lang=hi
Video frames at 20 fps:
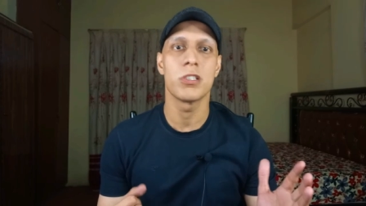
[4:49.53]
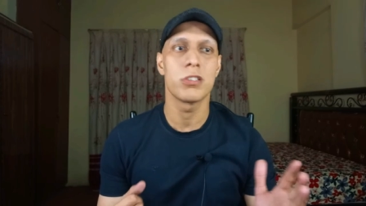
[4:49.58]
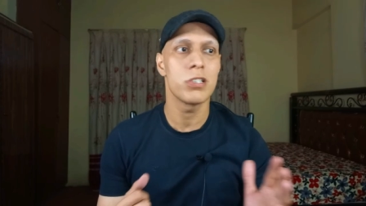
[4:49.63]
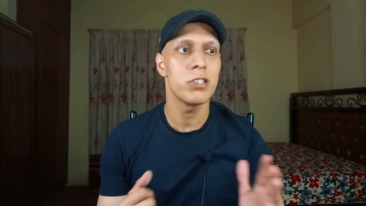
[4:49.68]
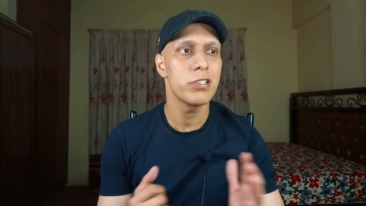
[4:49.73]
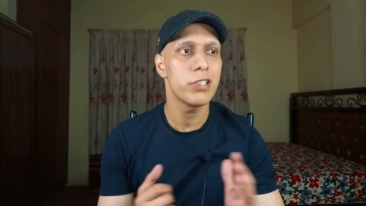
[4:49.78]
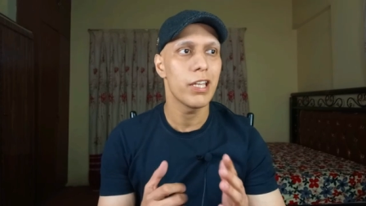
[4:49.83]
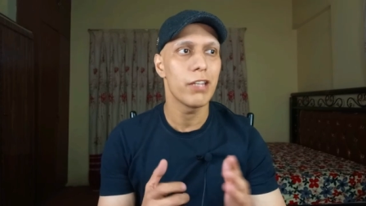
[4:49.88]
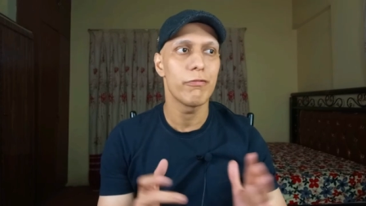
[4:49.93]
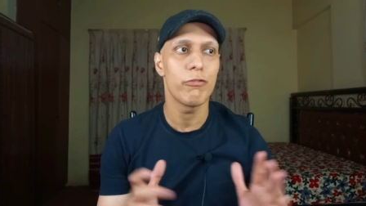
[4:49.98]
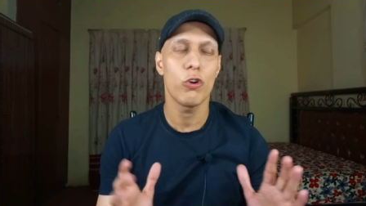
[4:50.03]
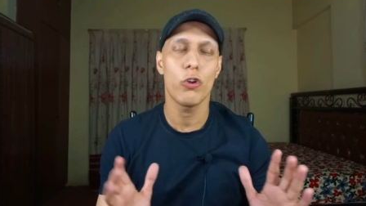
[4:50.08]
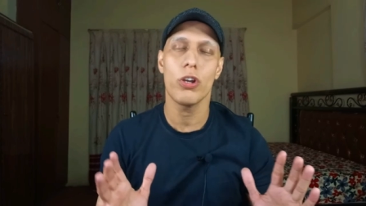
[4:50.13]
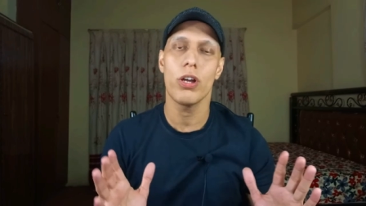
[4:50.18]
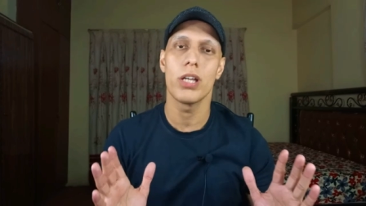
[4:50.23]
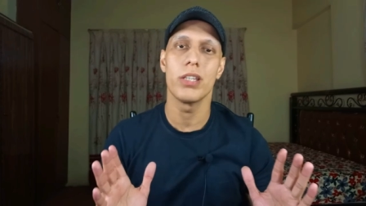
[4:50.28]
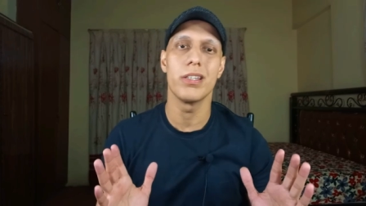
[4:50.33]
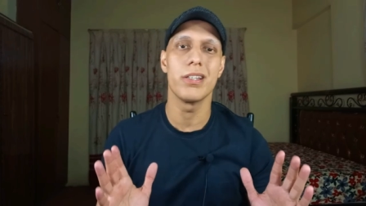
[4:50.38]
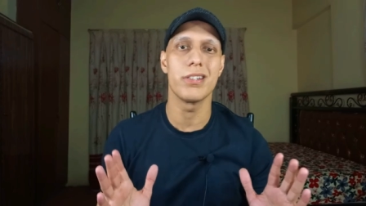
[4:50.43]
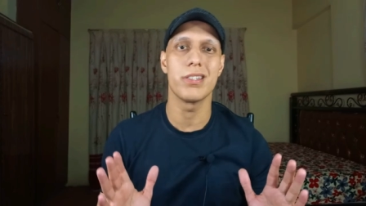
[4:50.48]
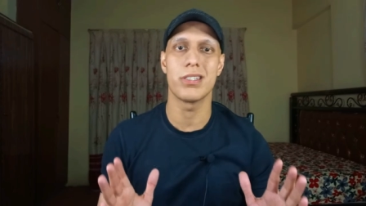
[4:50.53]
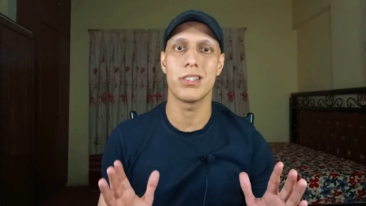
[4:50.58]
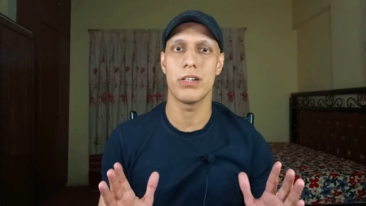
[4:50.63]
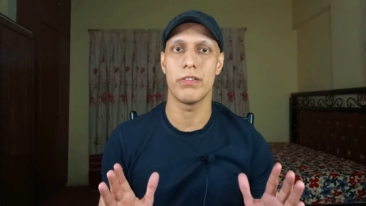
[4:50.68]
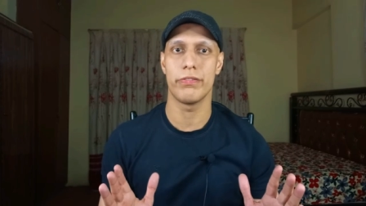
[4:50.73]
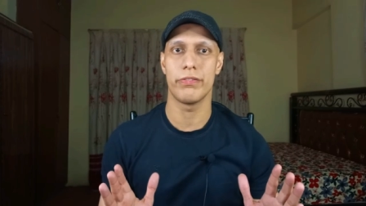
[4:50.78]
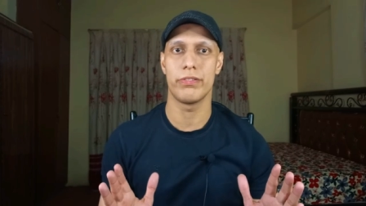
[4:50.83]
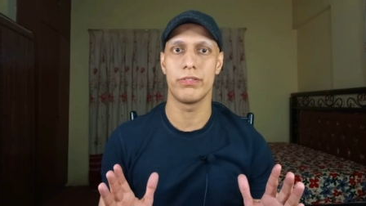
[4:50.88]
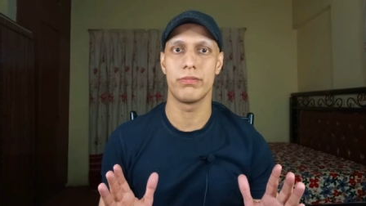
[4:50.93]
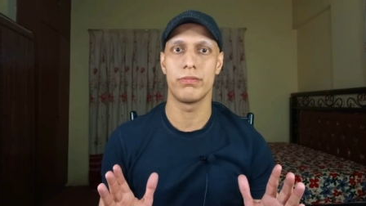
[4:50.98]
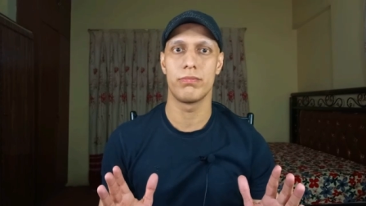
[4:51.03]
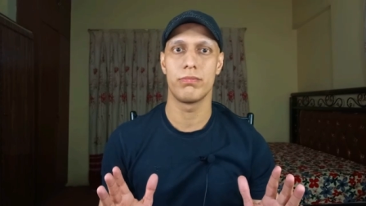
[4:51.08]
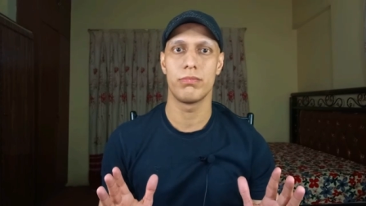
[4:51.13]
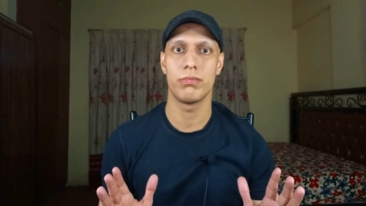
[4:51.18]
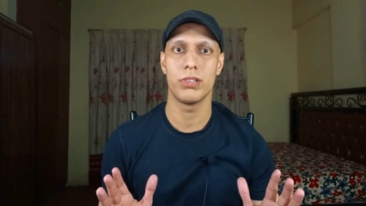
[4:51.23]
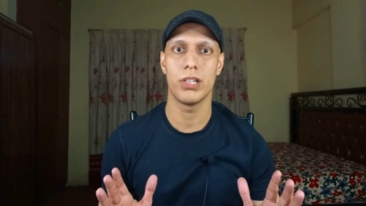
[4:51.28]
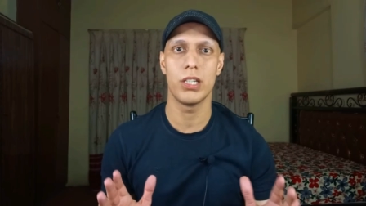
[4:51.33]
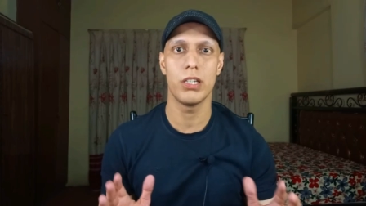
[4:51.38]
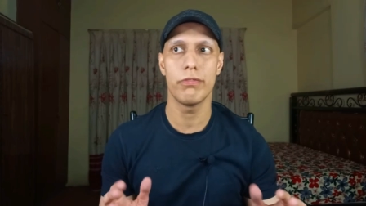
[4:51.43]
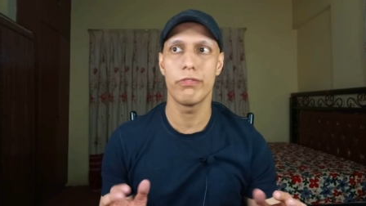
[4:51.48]
मसल्स एंड फॉर अदर
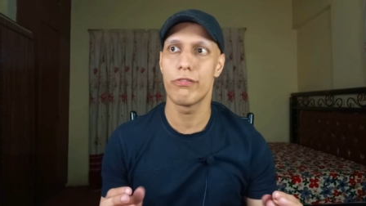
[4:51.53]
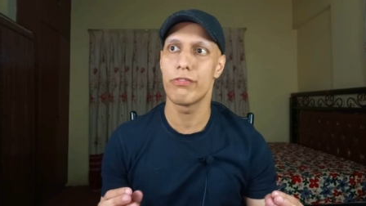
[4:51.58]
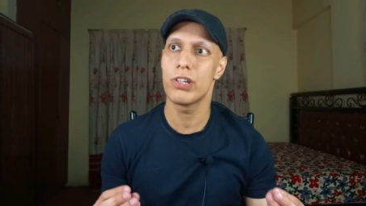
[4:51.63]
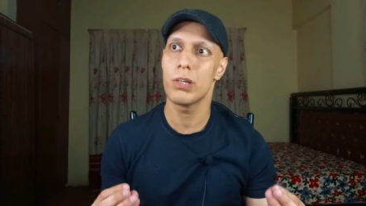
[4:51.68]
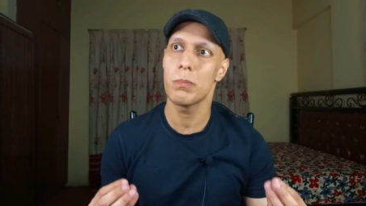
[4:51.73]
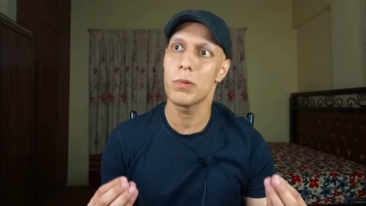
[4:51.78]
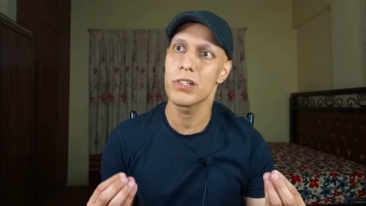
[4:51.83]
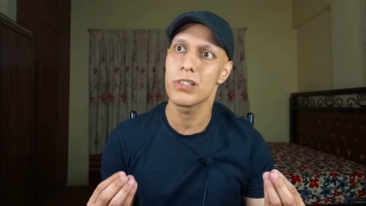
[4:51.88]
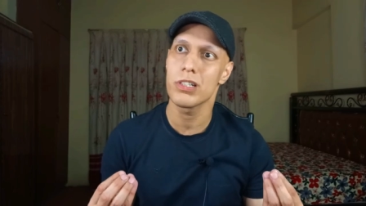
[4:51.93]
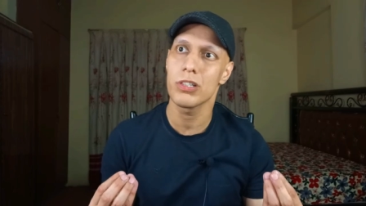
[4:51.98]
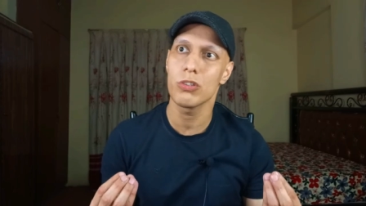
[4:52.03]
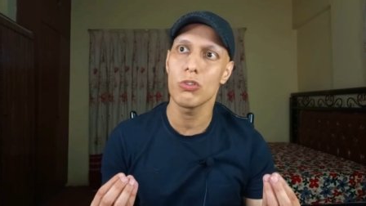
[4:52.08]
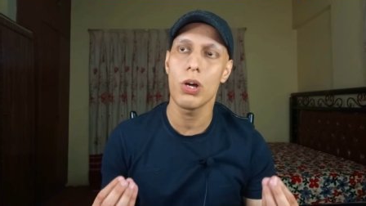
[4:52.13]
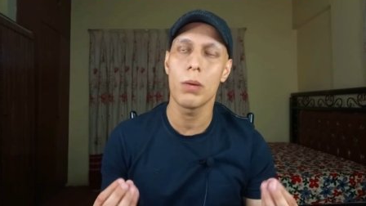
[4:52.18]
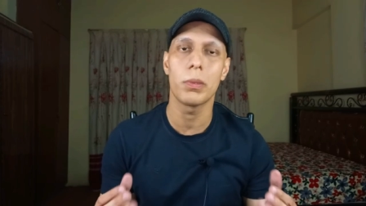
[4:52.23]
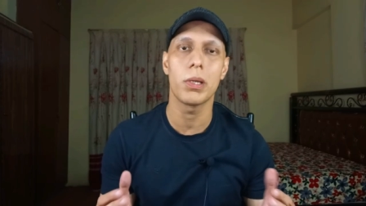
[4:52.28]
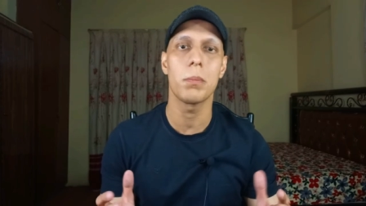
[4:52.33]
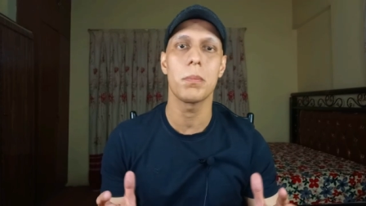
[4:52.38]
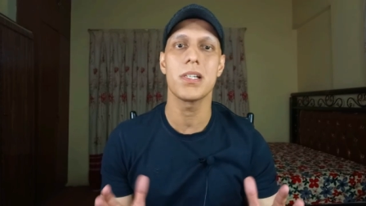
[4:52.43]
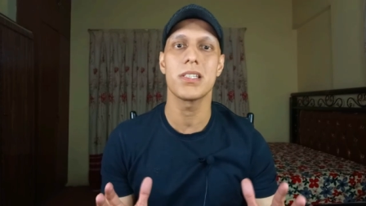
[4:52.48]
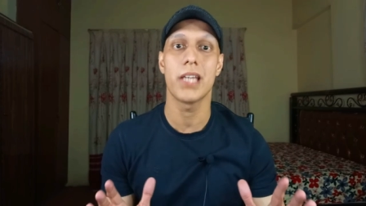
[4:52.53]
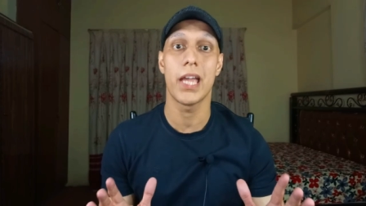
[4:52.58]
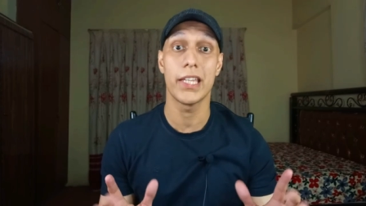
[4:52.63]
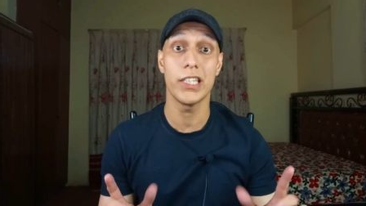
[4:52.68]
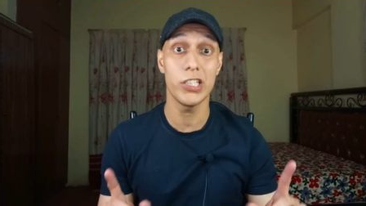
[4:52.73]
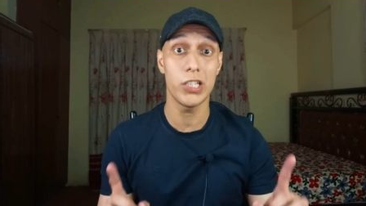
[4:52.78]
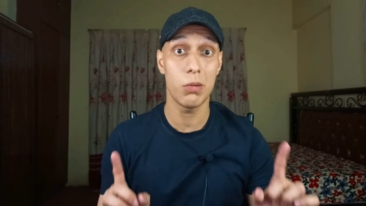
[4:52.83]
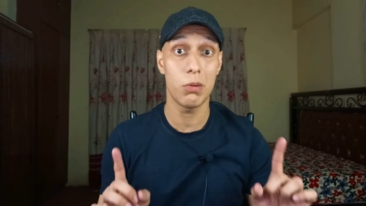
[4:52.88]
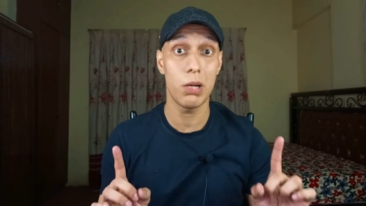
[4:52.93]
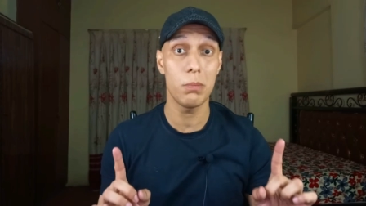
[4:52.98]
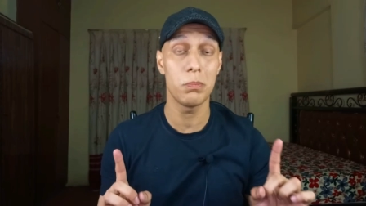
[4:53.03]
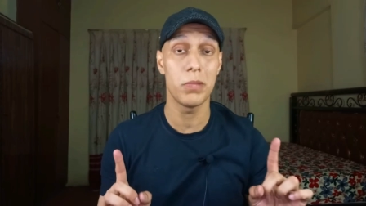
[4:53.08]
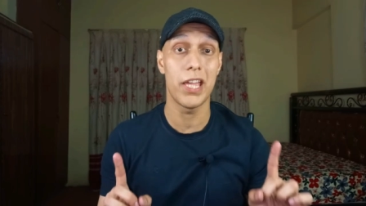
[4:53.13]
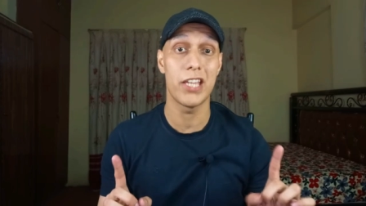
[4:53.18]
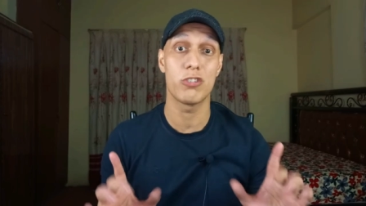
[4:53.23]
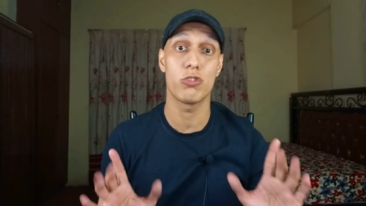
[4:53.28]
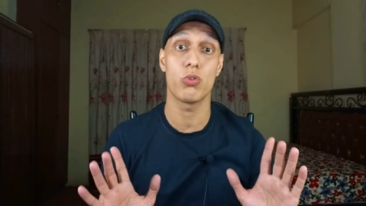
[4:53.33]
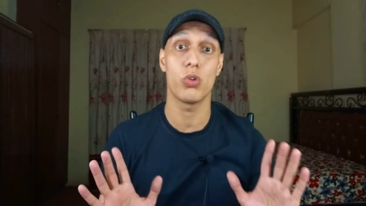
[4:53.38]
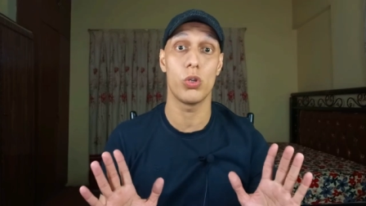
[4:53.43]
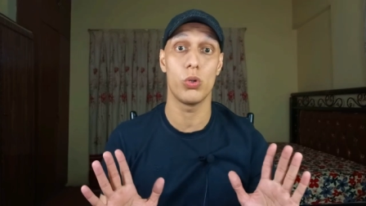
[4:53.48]
स्टफ यानी 50 परसेंट तो आपके पास है ही नहीं जब आप
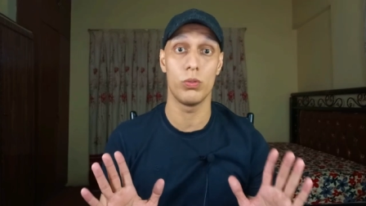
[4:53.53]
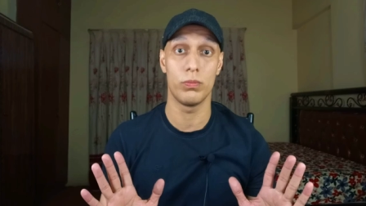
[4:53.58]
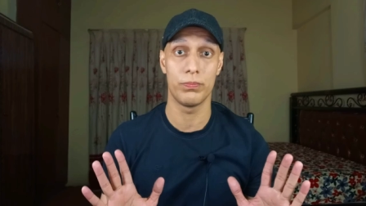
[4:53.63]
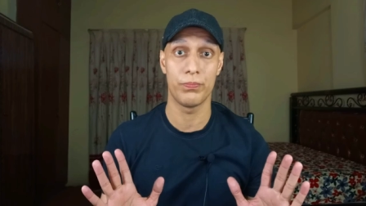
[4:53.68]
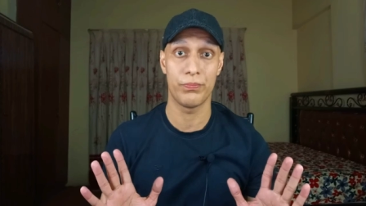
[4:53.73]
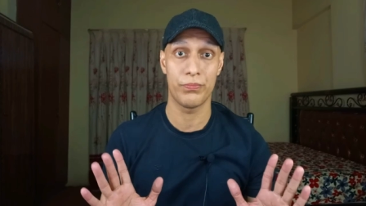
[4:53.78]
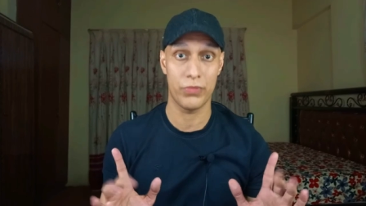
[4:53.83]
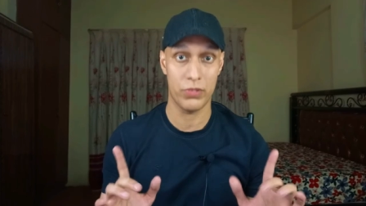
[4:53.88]
नेचुरल हो